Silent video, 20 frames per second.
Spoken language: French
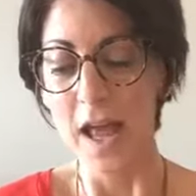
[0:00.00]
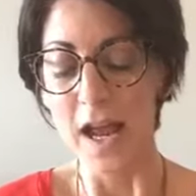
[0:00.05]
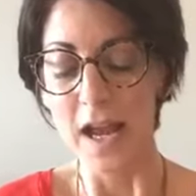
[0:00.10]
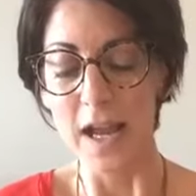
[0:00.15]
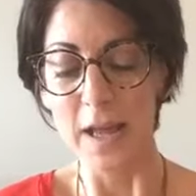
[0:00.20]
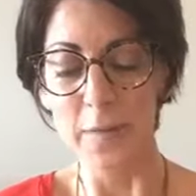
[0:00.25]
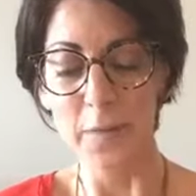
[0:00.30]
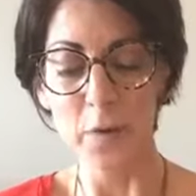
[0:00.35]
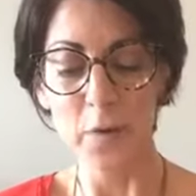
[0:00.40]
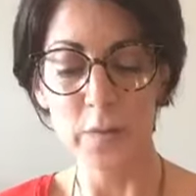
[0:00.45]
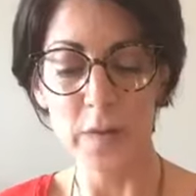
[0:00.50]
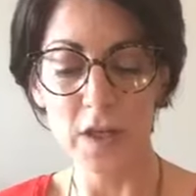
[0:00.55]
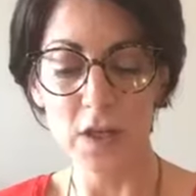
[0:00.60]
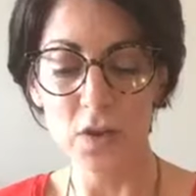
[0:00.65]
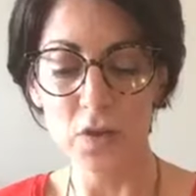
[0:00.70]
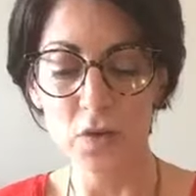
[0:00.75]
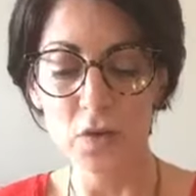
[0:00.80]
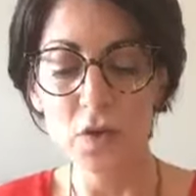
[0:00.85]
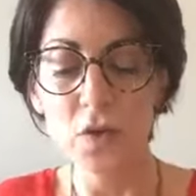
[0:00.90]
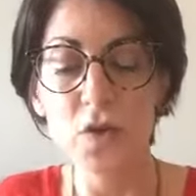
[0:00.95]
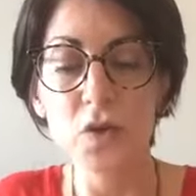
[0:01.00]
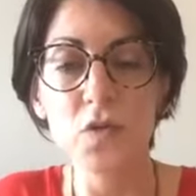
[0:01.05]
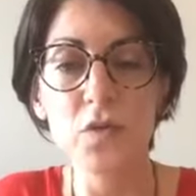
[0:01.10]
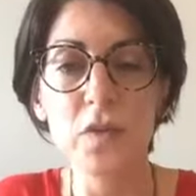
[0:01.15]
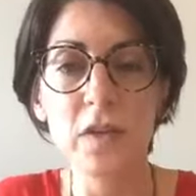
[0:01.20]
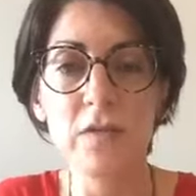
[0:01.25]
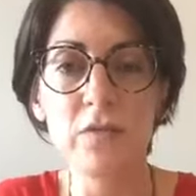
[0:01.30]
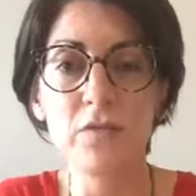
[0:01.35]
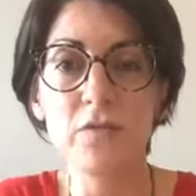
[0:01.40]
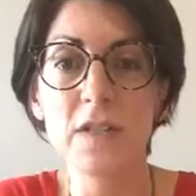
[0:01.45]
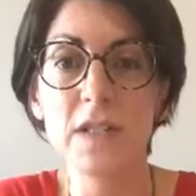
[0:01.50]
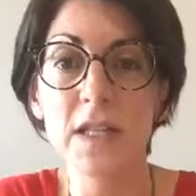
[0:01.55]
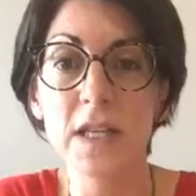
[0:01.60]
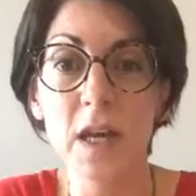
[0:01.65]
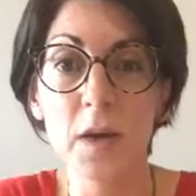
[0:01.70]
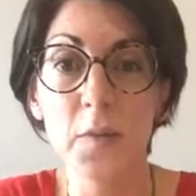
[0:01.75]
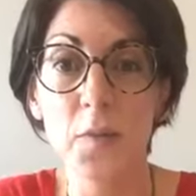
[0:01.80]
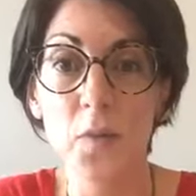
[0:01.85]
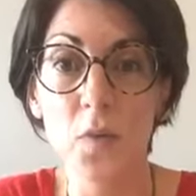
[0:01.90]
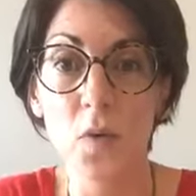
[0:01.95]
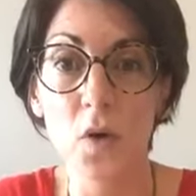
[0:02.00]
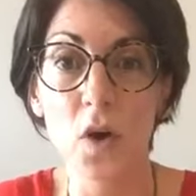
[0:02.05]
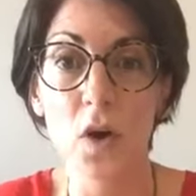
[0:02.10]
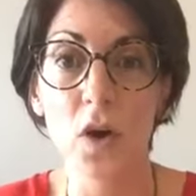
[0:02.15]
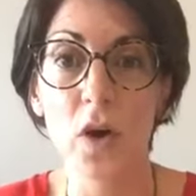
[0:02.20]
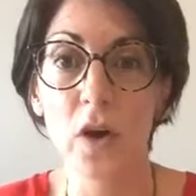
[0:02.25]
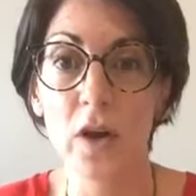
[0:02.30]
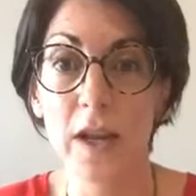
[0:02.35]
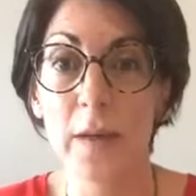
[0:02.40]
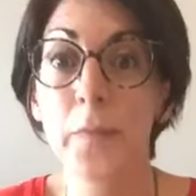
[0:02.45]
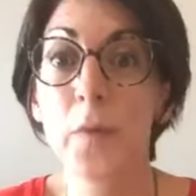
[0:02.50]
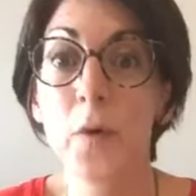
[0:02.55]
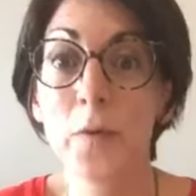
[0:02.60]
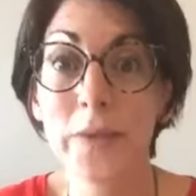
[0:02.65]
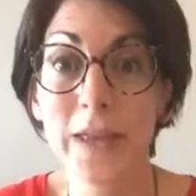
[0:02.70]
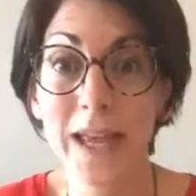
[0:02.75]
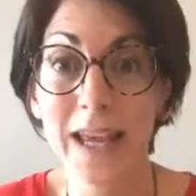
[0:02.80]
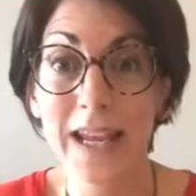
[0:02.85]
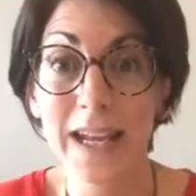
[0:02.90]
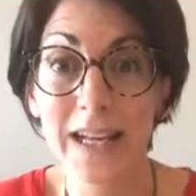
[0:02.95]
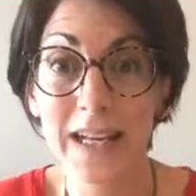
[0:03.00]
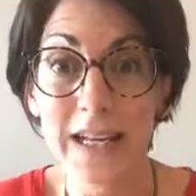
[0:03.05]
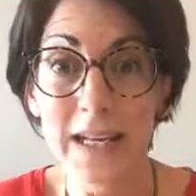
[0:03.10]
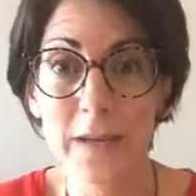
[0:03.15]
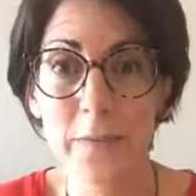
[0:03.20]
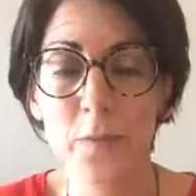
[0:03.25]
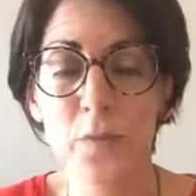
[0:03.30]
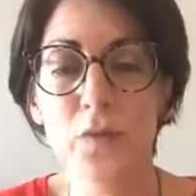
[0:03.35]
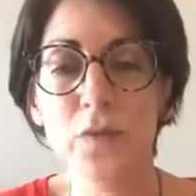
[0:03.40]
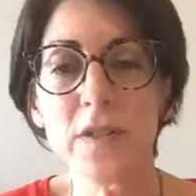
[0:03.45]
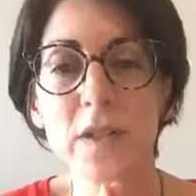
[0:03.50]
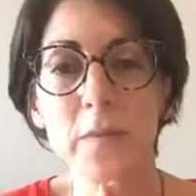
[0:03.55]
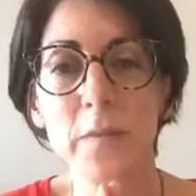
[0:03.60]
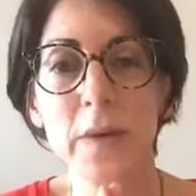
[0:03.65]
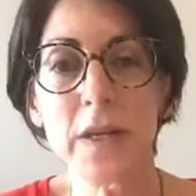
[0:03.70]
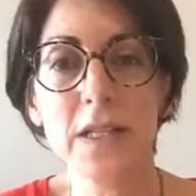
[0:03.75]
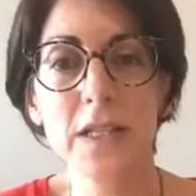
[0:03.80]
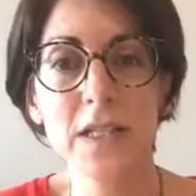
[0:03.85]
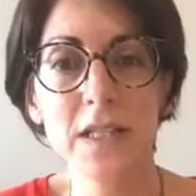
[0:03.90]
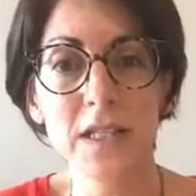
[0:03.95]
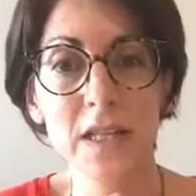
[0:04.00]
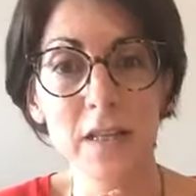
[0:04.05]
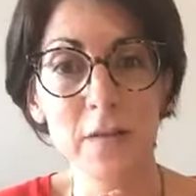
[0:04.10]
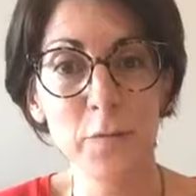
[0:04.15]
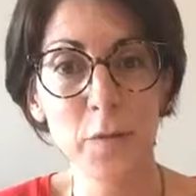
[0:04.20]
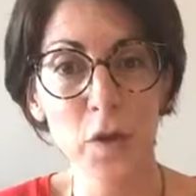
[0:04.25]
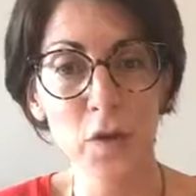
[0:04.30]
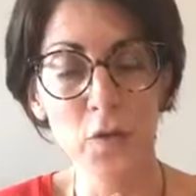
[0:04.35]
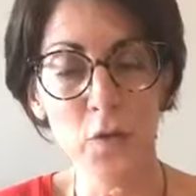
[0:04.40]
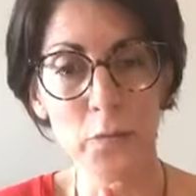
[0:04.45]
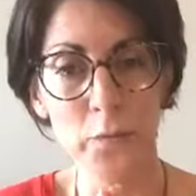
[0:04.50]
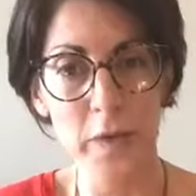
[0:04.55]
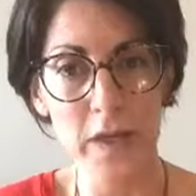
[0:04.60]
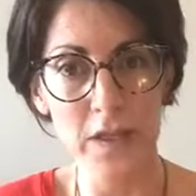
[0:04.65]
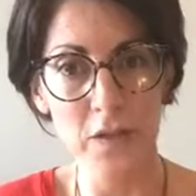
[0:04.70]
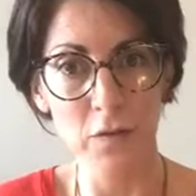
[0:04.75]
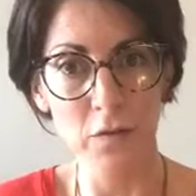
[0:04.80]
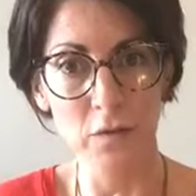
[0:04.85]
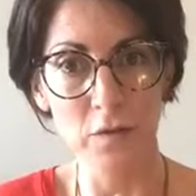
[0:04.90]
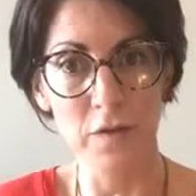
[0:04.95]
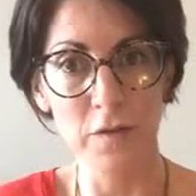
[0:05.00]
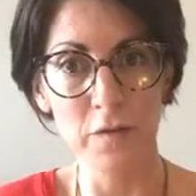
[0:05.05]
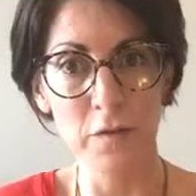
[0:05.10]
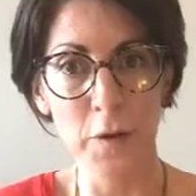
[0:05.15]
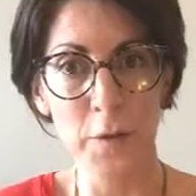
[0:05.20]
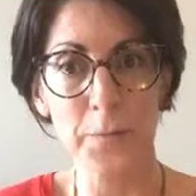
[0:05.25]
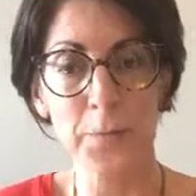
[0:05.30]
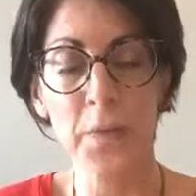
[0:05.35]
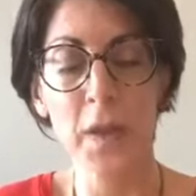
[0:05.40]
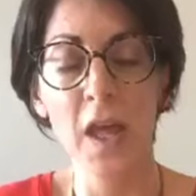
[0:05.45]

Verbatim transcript: la première chose que je voulais vous dire pour euh, la première clé pour dépasser cette peur de ne pas en vivre,